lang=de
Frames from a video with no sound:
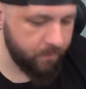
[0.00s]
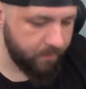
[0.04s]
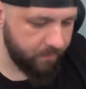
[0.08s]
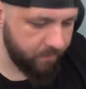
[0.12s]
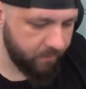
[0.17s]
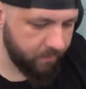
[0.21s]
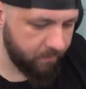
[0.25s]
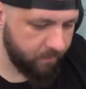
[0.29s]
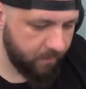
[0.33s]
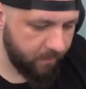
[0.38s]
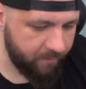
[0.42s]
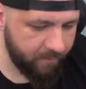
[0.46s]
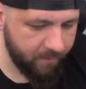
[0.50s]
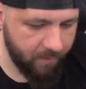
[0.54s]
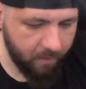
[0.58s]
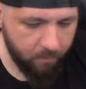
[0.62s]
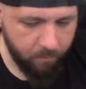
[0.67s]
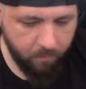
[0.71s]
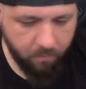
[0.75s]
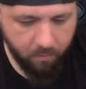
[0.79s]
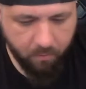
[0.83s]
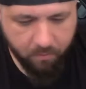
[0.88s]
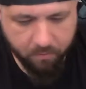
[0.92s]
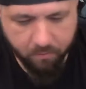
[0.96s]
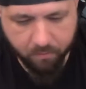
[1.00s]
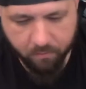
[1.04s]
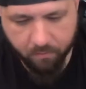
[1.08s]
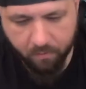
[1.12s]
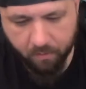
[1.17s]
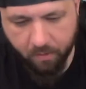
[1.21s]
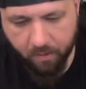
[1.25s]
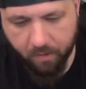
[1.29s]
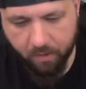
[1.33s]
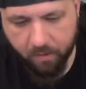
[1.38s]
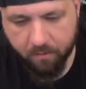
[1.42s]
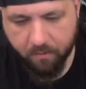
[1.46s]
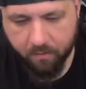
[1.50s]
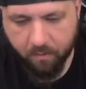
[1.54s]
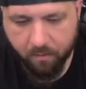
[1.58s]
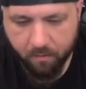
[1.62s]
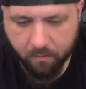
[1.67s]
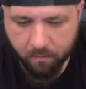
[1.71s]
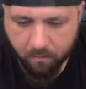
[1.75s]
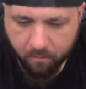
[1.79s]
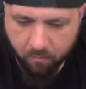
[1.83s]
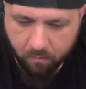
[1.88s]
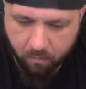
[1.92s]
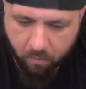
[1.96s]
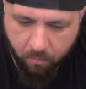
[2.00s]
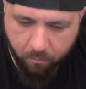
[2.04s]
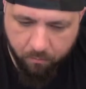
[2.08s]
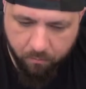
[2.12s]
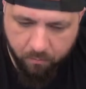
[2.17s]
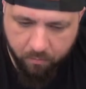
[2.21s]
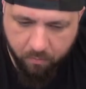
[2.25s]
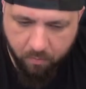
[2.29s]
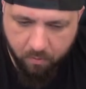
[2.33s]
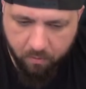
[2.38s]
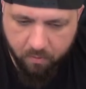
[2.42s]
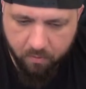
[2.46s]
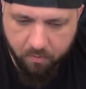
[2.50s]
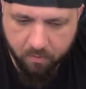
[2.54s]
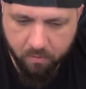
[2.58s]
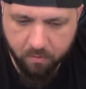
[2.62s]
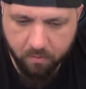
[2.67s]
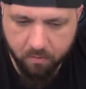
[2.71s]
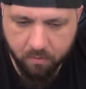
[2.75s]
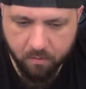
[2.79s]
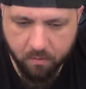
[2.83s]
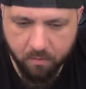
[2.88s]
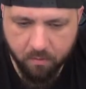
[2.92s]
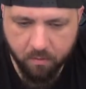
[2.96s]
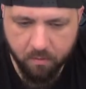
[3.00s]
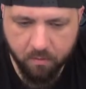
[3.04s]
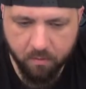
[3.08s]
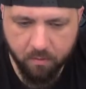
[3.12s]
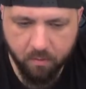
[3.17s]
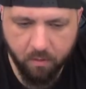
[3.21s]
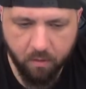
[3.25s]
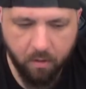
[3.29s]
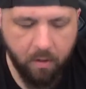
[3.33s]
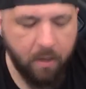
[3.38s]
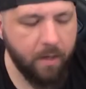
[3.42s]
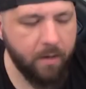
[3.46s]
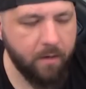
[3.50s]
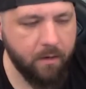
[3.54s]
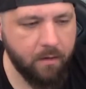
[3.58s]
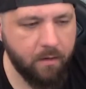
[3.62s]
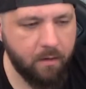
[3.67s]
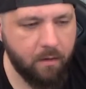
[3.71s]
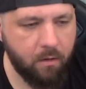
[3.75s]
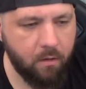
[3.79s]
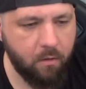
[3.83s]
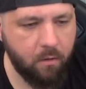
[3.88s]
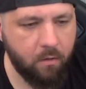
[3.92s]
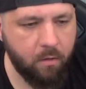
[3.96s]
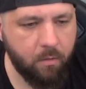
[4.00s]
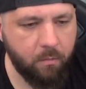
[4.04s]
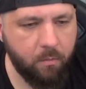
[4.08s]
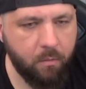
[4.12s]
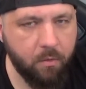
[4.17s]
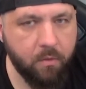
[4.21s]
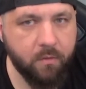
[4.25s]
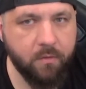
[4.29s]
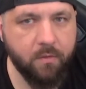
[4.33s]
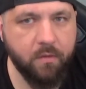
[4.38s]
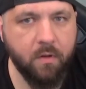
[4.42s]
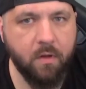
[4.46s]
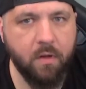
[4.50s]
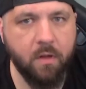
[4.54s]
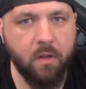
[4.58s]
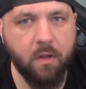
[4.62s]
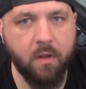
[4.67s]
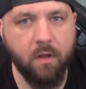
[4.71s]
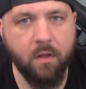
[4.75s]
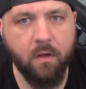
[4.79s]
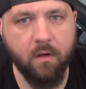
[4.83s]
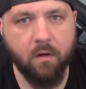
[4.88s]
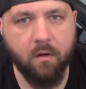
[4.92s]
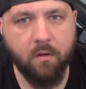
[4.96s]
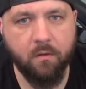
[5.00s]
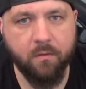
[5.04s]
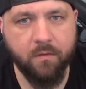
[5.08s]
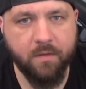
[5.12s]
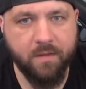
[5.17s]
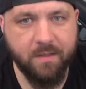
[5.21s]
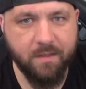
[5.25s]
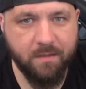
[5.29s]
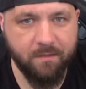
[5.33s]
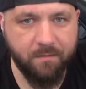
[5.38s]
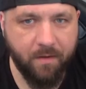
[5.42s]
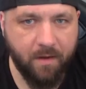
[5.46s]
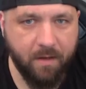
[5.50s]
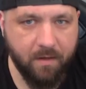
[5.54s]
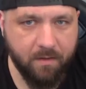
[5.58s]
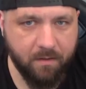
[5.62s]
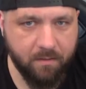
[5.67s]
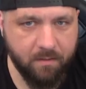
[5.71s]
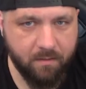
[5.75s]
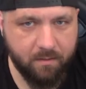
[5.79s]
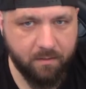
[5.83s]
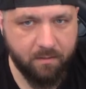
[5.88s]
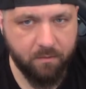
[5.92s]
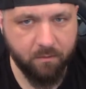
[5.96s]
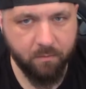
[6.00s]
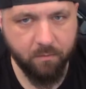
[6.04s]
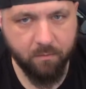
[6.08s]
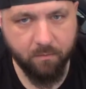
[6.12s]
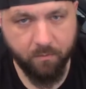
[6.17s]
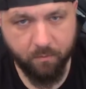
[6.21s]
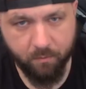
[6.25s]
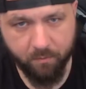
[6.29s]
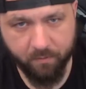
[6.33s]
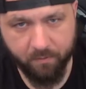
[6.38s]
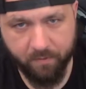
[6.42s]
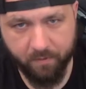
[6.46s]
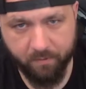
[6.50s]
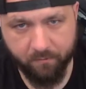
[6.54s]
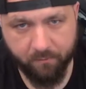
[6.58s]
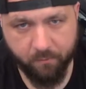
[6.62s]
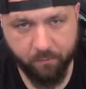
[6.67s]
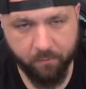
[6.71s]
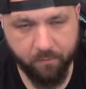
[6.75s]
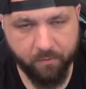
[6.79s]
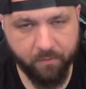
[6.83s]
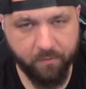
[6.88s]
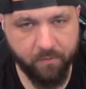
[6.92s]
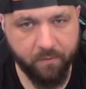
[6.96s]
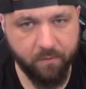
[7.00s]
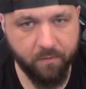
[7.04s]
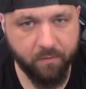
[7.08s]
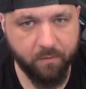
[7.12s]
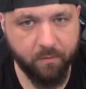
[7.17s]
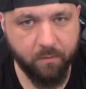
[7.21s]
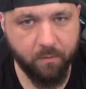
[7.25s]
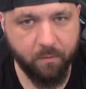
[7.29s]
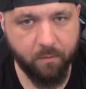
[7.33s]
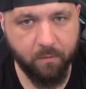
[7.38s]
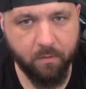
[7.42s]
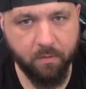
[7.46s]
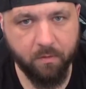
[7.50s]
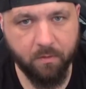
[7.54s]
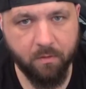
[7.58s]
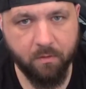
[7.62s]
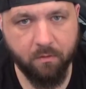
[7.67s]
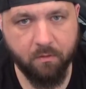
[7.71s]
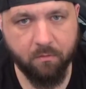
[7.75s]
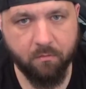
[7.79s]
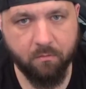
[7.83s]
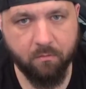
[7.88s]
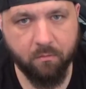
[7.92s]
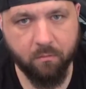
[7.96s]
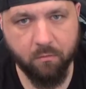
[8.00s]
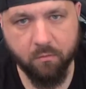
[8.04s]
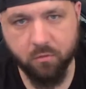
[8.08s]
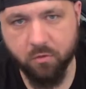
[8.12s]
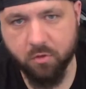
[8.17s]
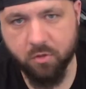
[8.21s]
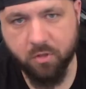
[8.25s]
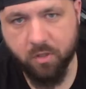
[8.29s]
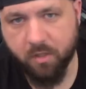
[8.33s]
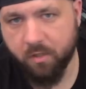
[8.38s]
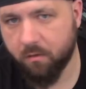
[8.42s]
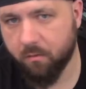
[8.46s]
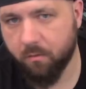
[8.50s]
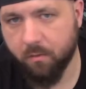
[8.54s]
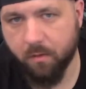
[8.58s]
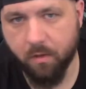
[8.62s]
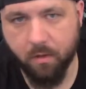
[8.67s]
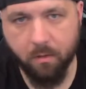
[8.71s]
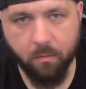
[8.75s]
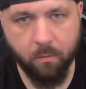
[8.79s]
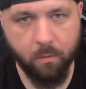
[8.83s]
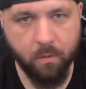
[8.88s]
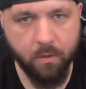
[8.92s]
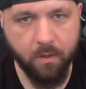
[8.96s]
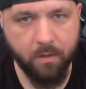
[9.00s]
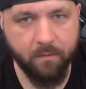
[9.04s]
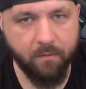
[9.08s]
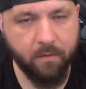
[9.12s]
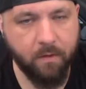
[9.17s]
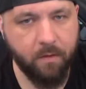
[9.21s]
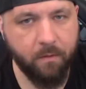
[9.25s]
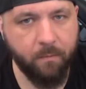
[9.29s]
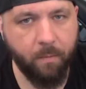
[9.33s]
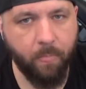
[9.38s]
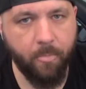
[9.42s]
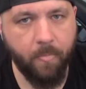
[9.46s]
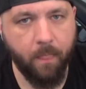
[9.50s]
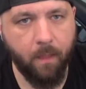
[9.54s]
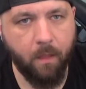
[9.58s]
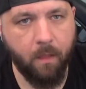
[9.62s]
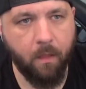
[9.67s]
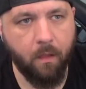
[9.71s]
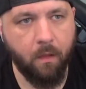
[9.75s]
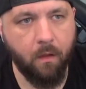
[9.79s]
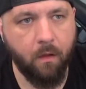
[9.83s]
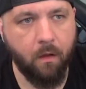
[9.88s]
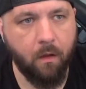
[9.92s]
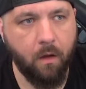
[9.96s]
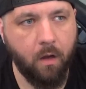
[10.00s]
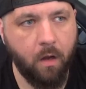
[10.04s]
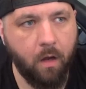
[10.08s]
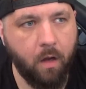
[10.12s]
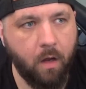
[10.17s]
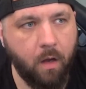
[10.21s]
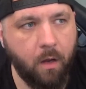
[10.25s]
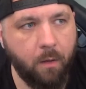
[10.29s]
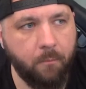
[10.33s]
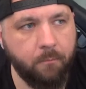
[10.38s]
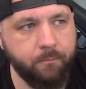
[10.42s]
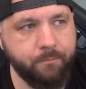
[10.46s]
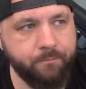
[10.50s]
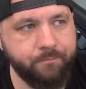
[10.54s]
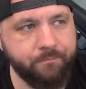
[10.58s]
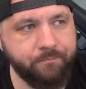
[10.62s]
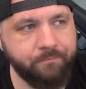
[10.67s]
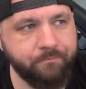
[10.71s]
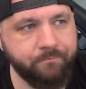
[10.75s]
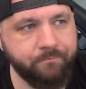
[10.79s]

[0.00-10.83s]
diese Mafia-Box. Dann kommt noch äh, noch andere Horrorbox, auf die ich warte, die irgendwo in San Francisco äh, wohl steckt oder whatever. Ähm,